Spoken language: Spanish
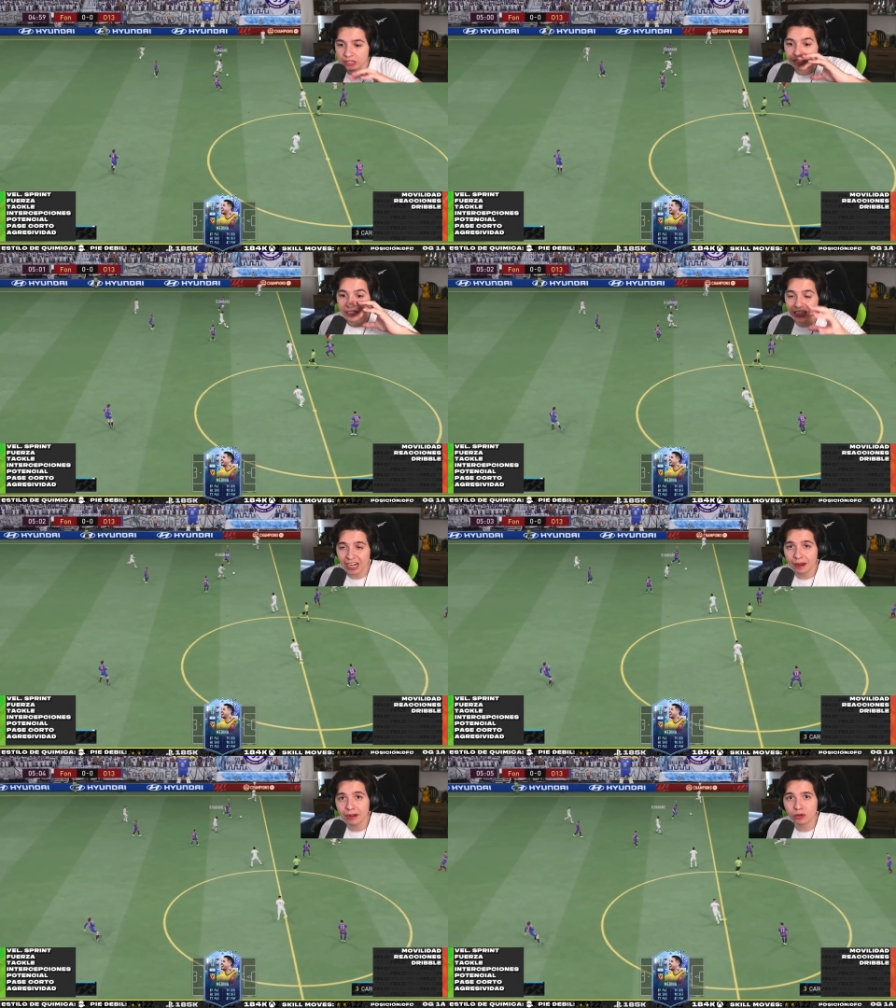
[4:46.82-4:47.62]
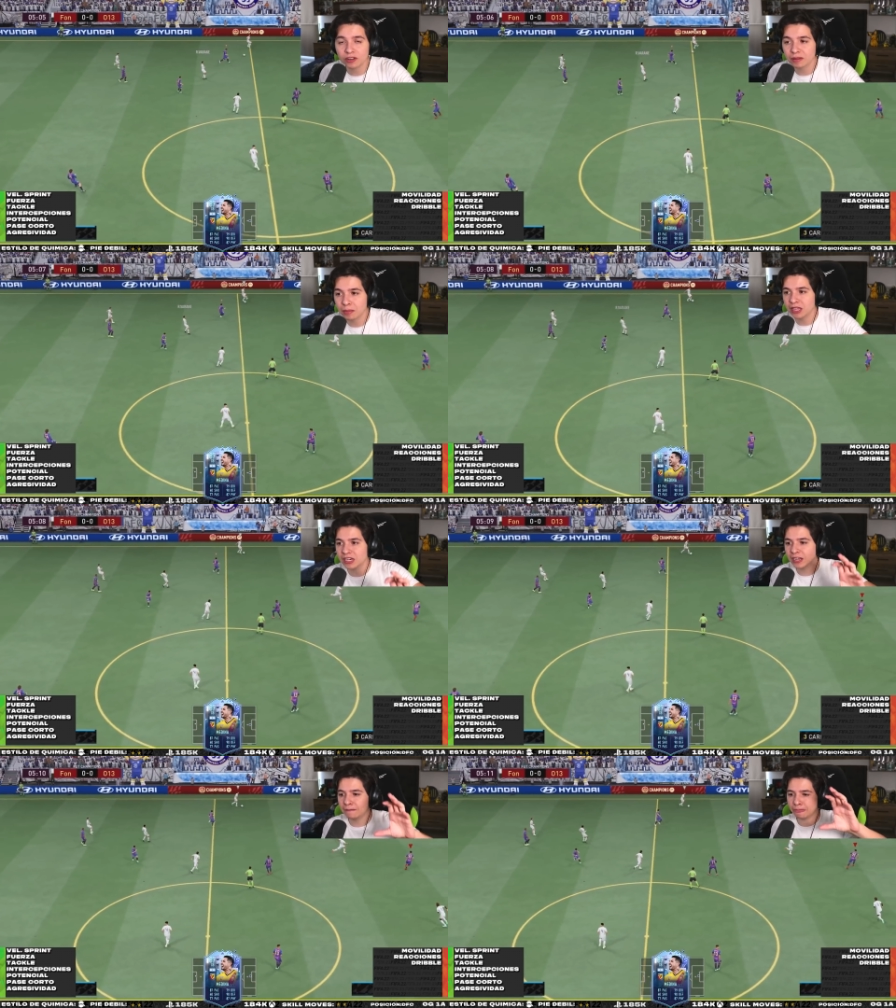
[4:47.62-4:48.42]
Llegaba con este
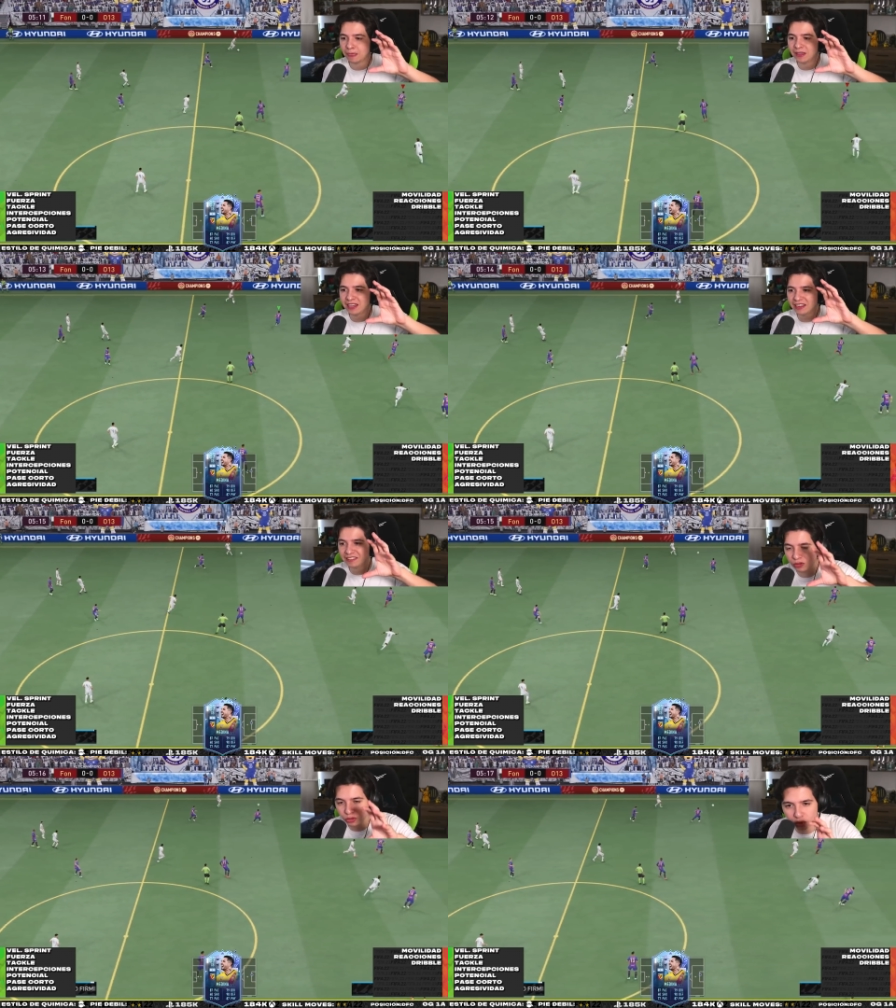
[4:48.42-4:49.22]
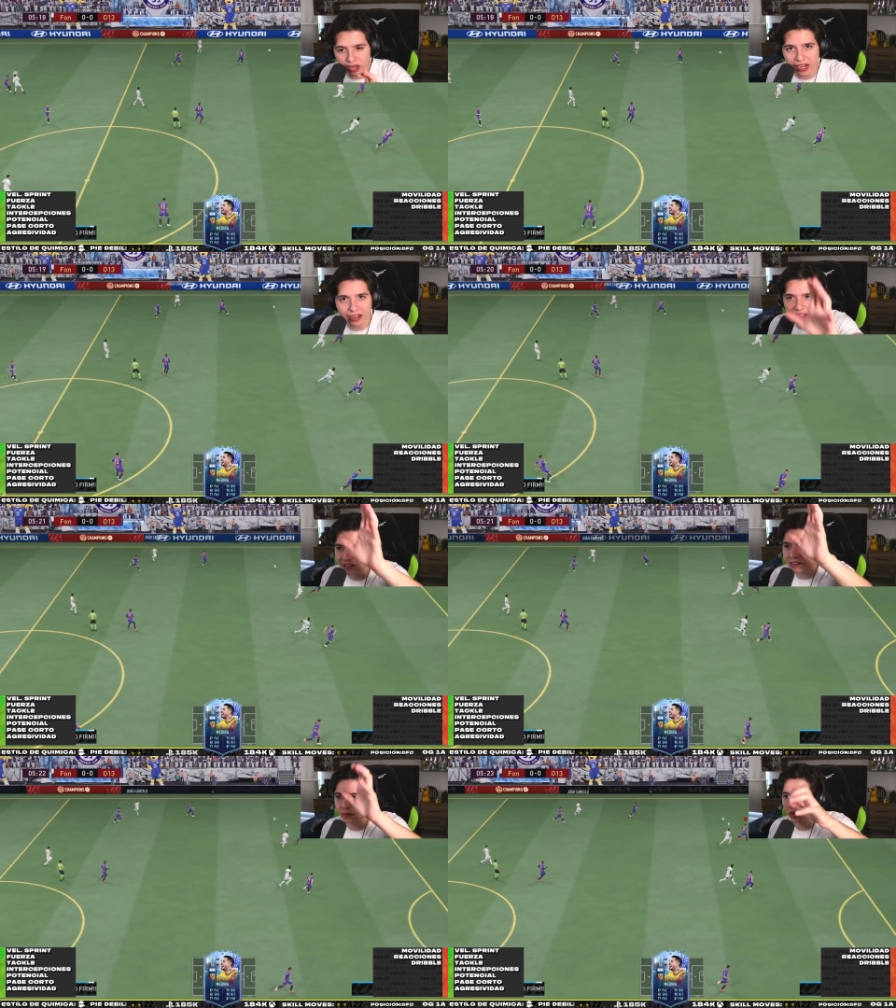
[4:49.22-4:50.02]
Medina y hacía un toque
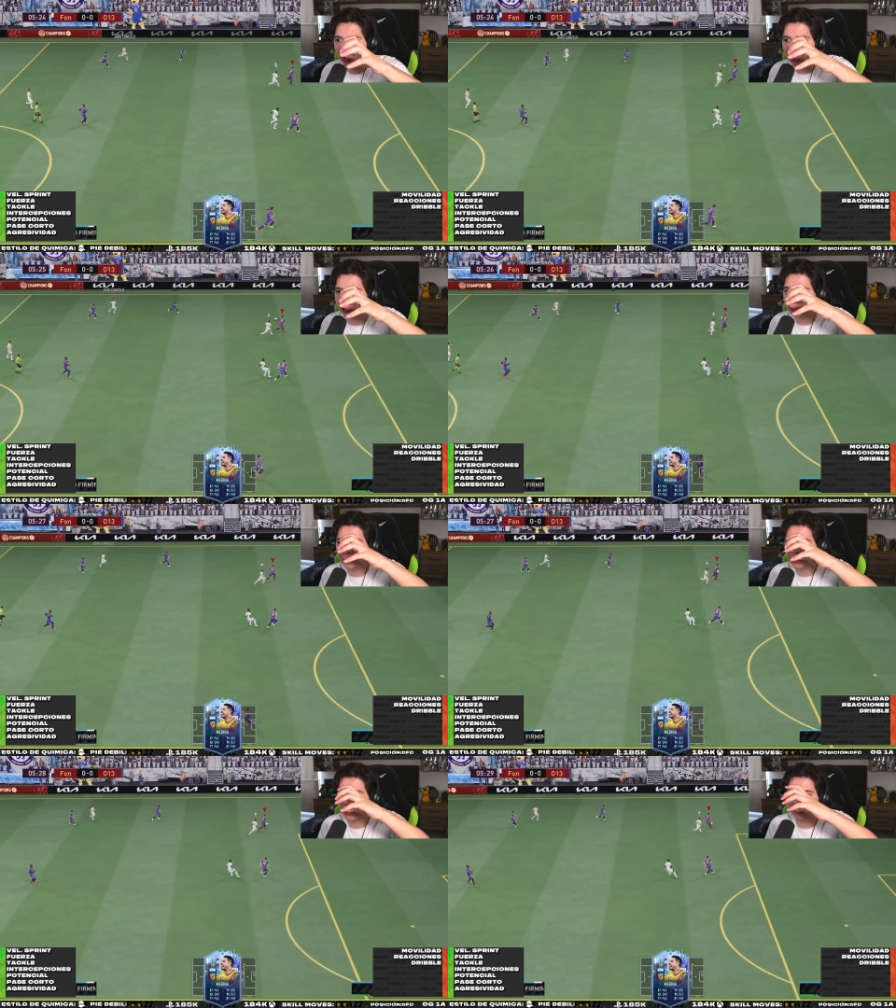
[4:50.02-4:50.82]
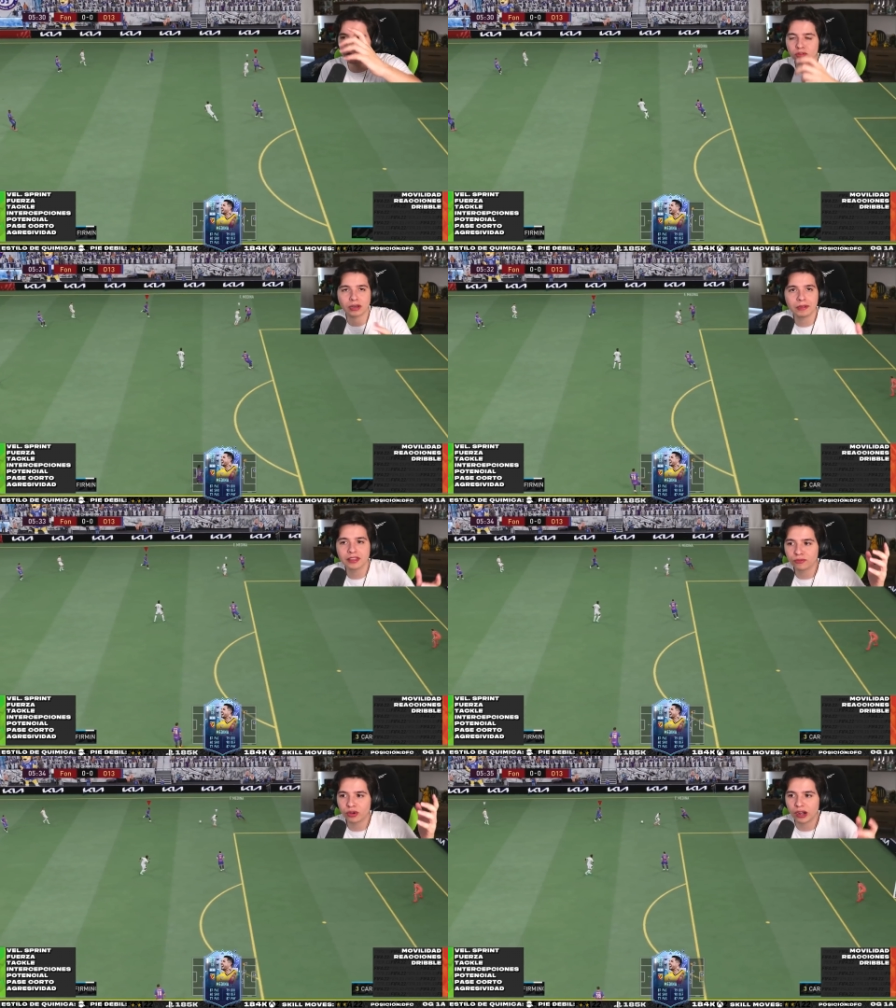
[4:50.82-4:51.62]
larguísimo y, quedaba totalmente
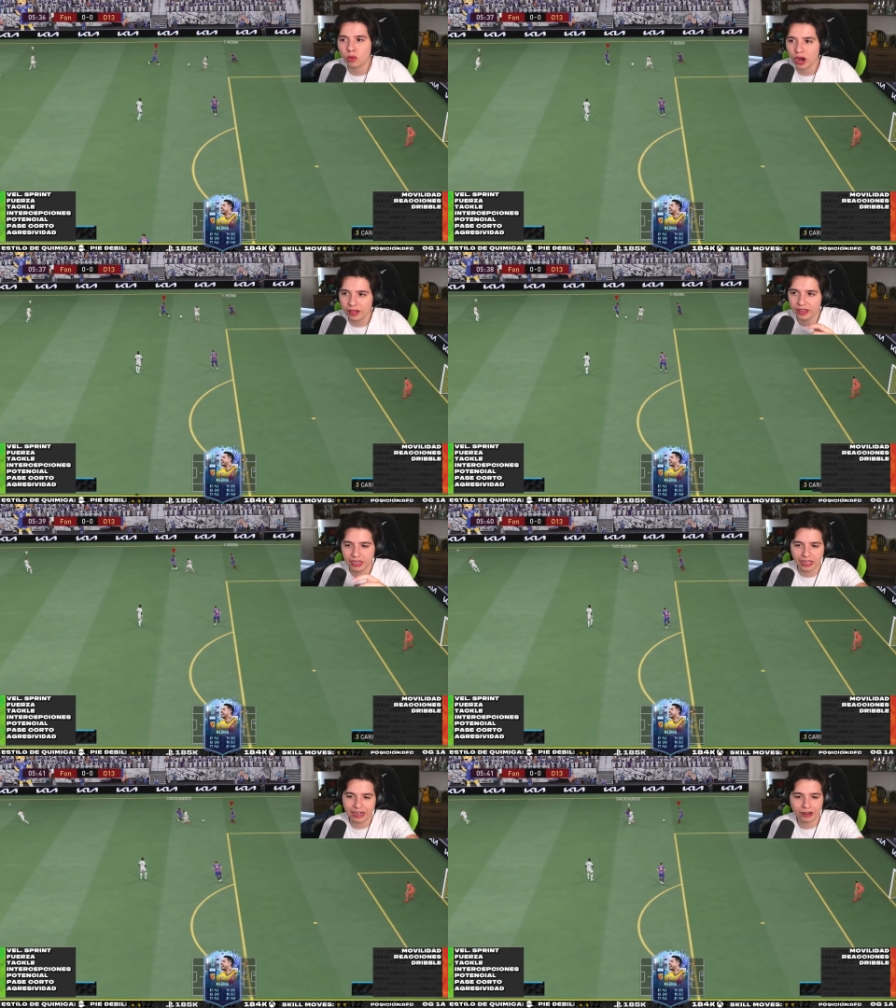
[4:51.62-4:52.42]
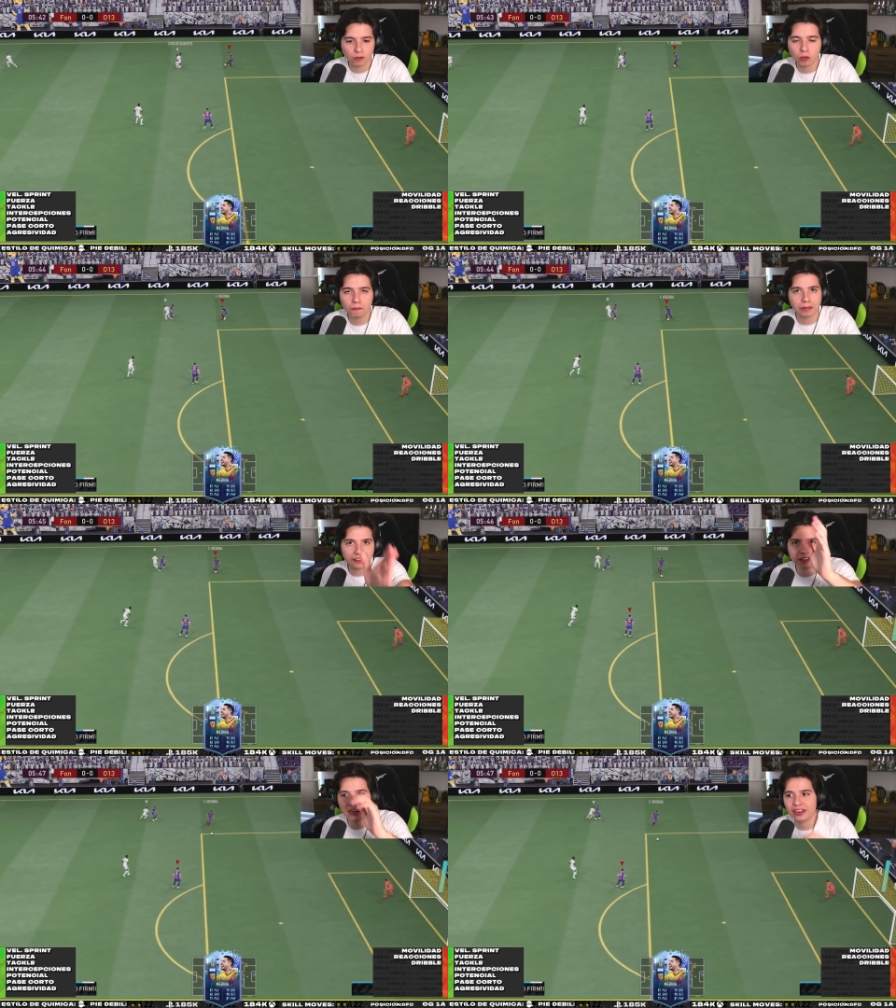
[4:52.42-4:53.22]
fuera de la jugada y era como un
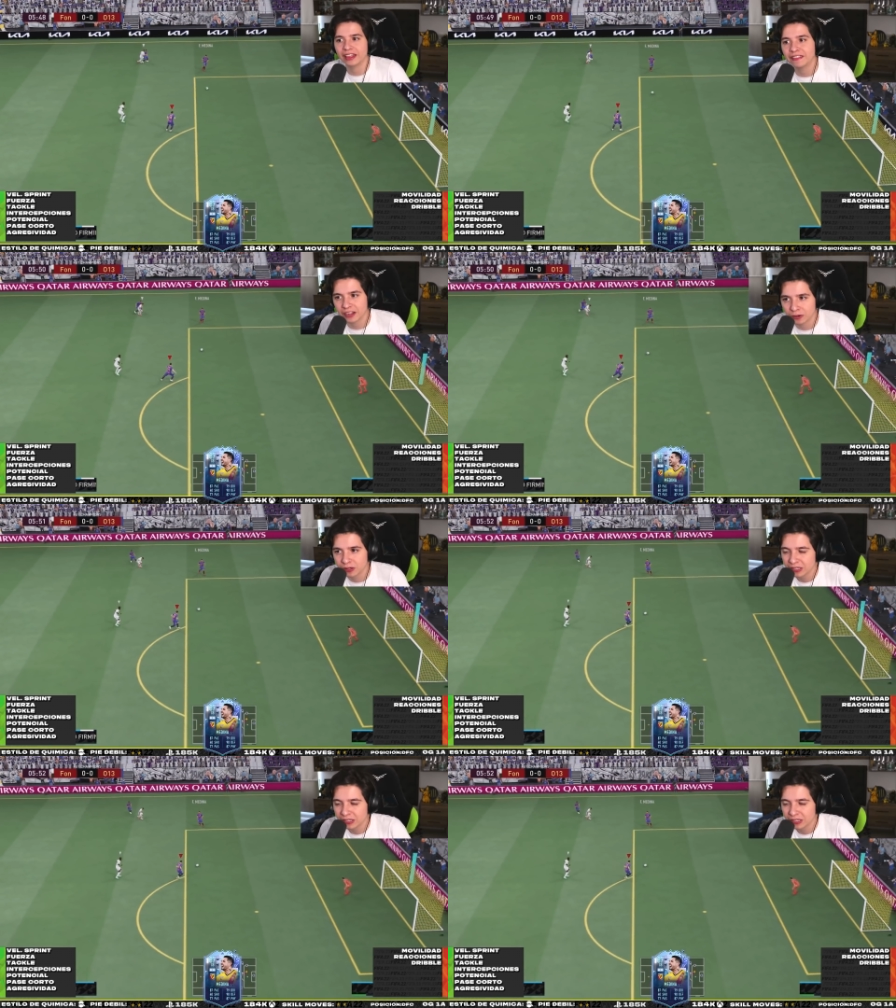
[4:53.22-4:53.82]
pase al delantero.